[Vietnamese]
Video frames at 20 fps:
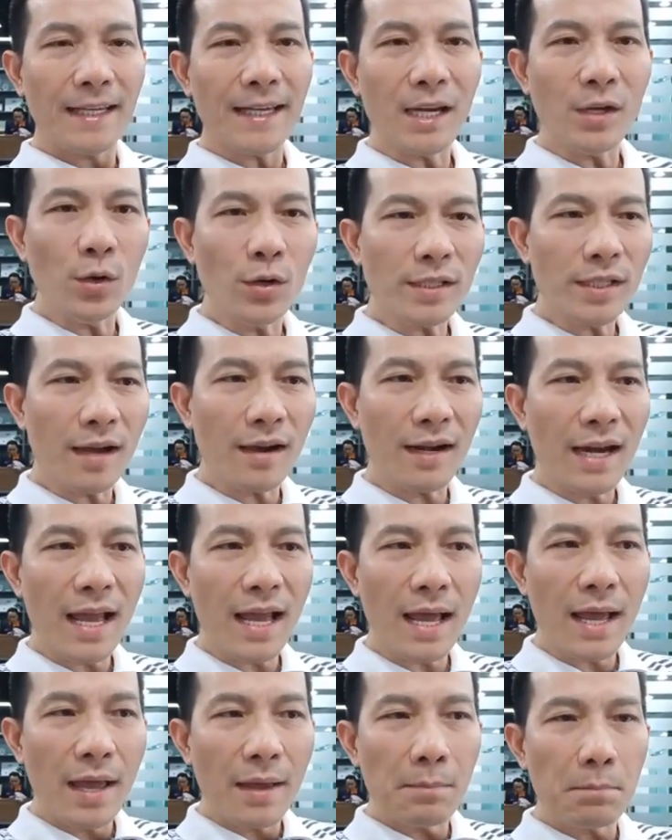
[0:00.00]
Cái nỗi sợ
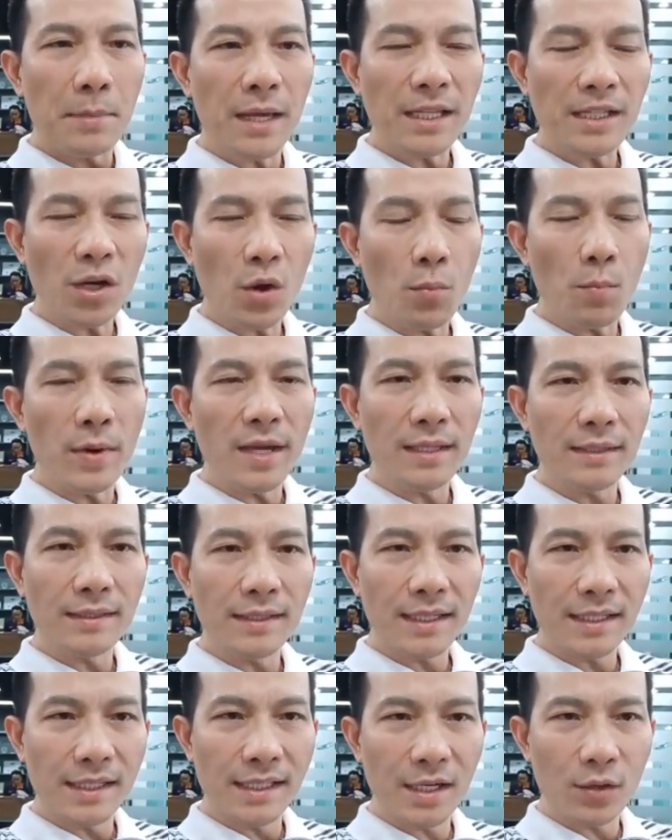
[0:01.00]
là bên trong mình
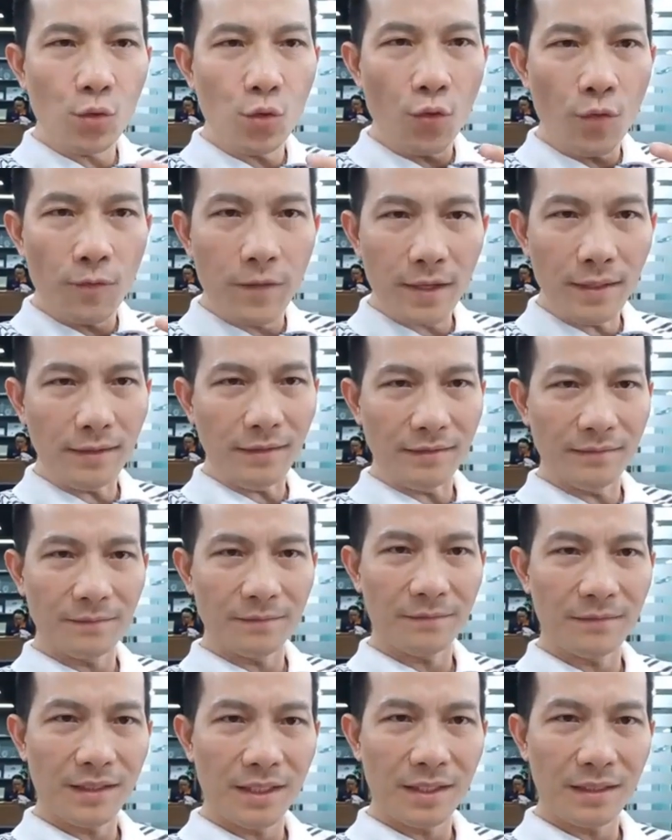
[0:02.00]
là chưa đủ vững,
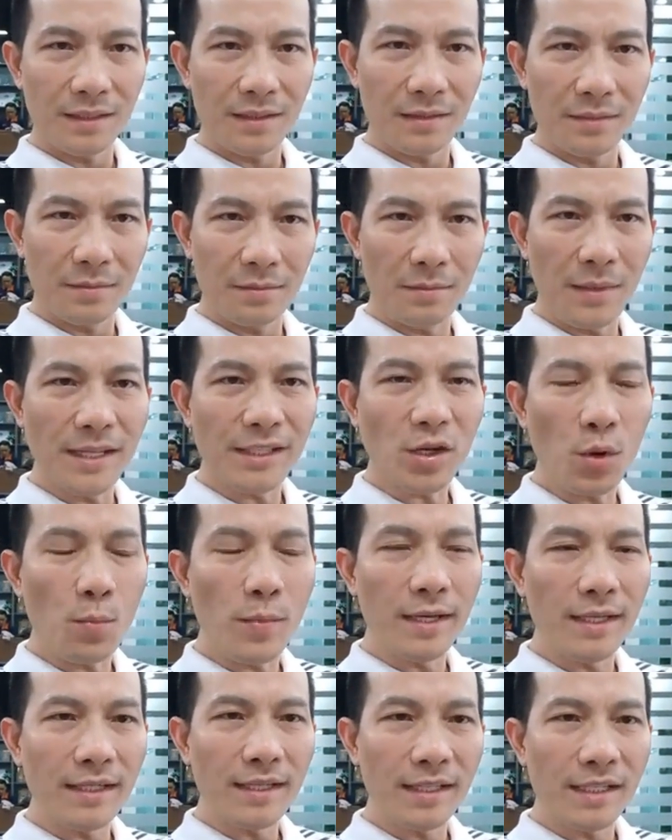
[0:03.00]
bên
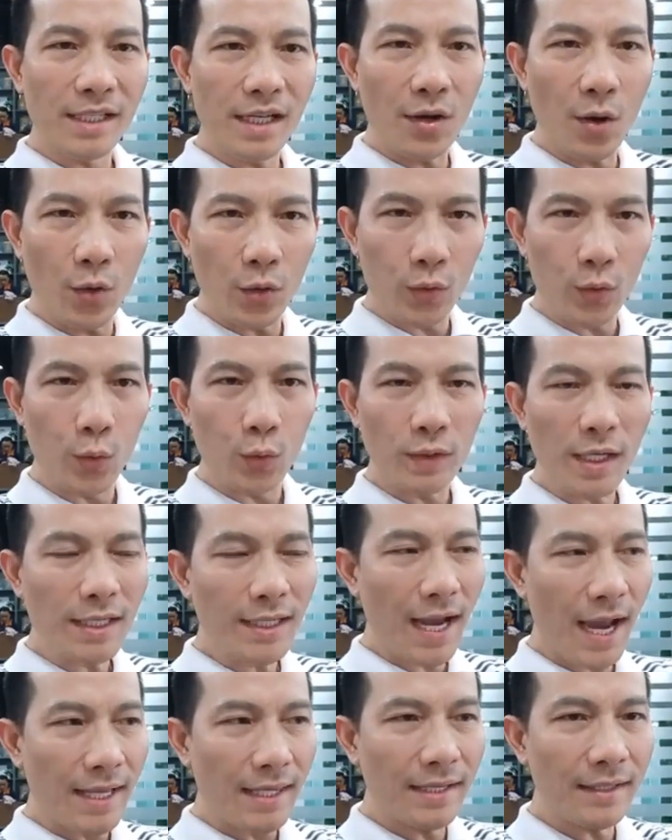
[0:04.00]
trong mình là chưa hội đủ tất
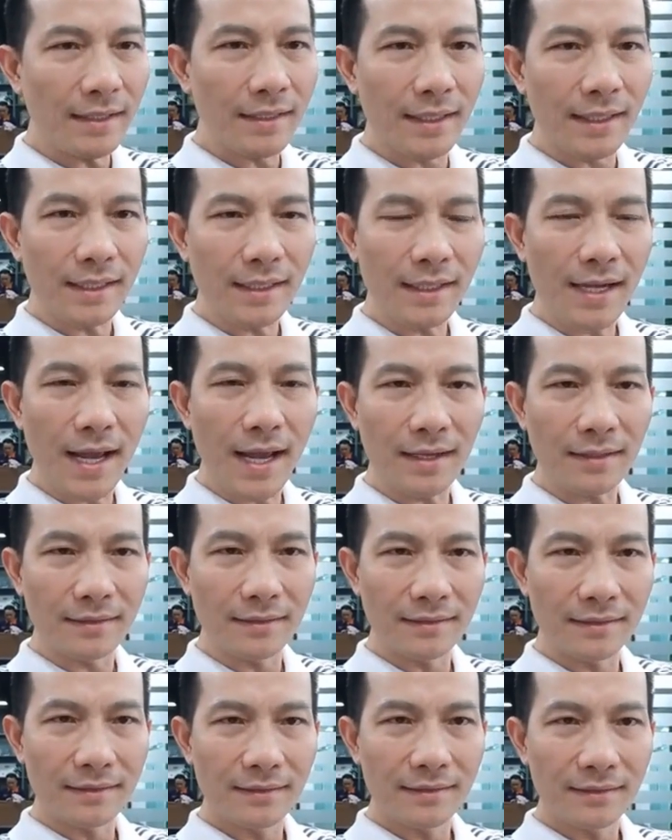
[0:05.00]
cả những kỹ năng,
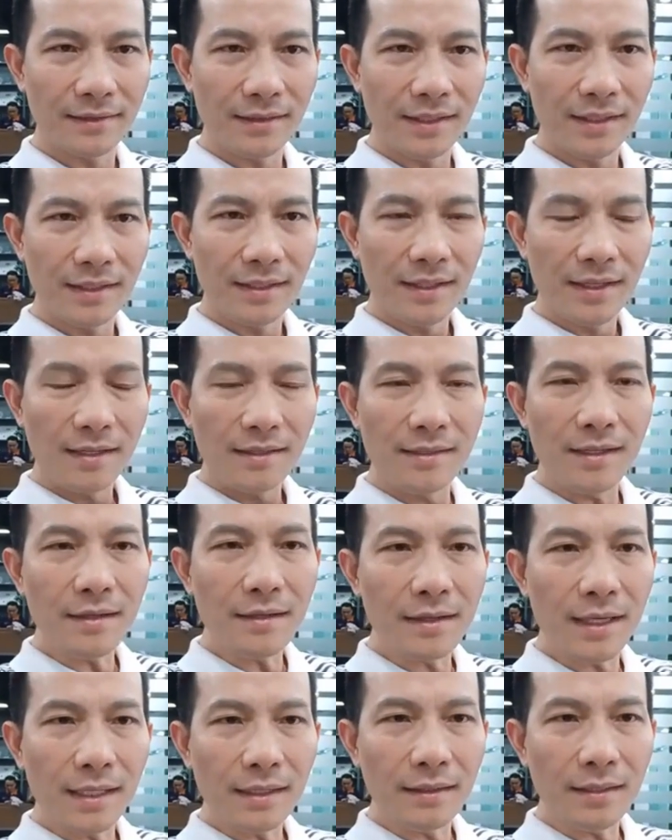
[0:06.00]

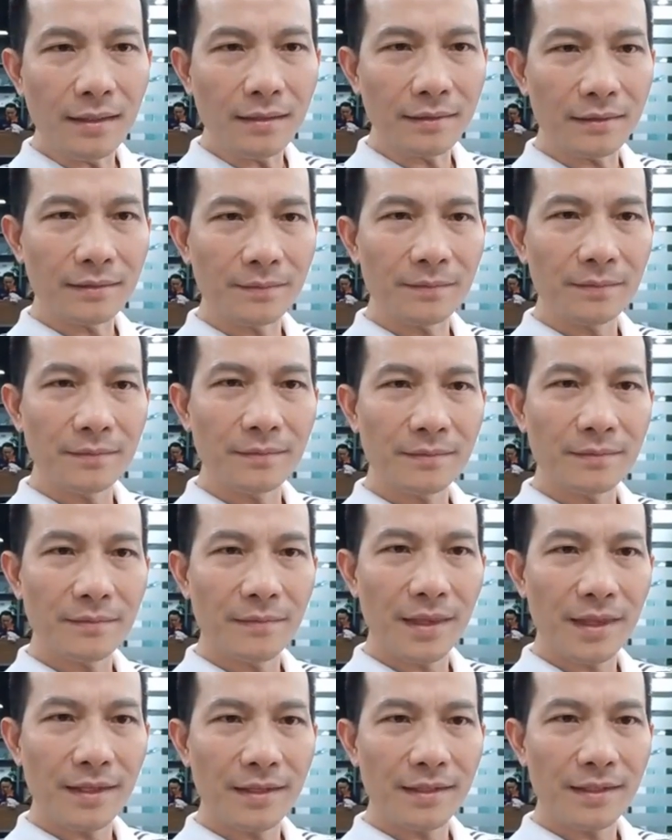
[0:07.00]
những kiến thức,
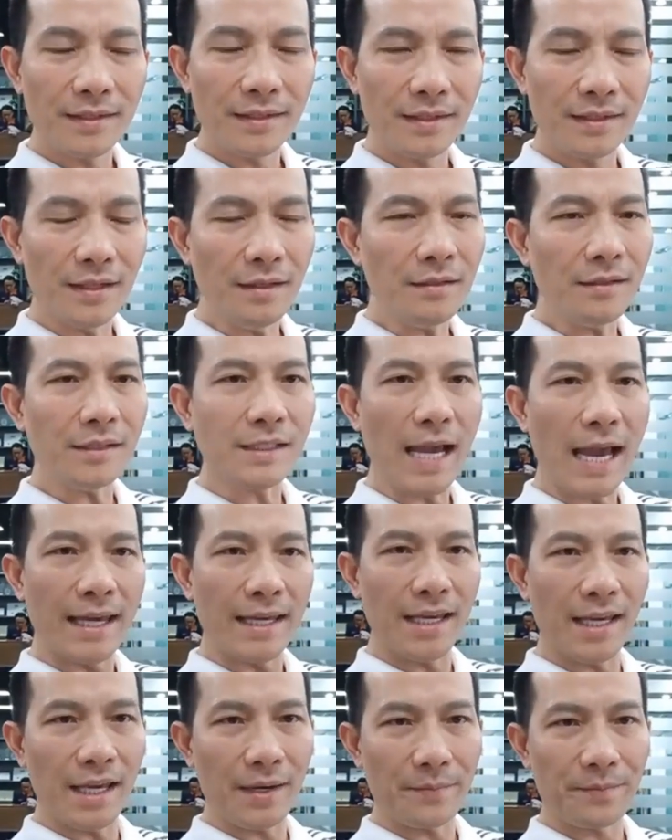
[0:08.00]
những
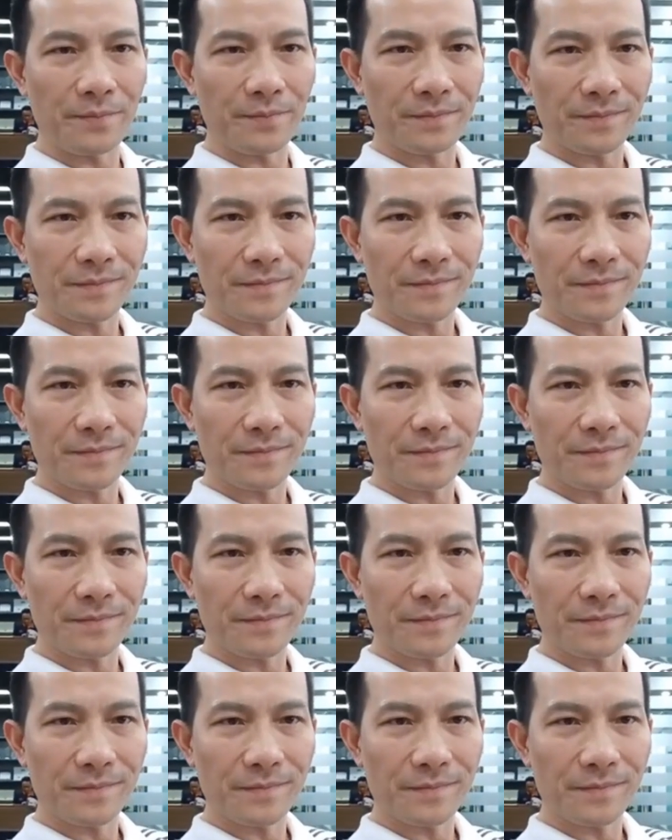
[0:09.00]
trải nghiệm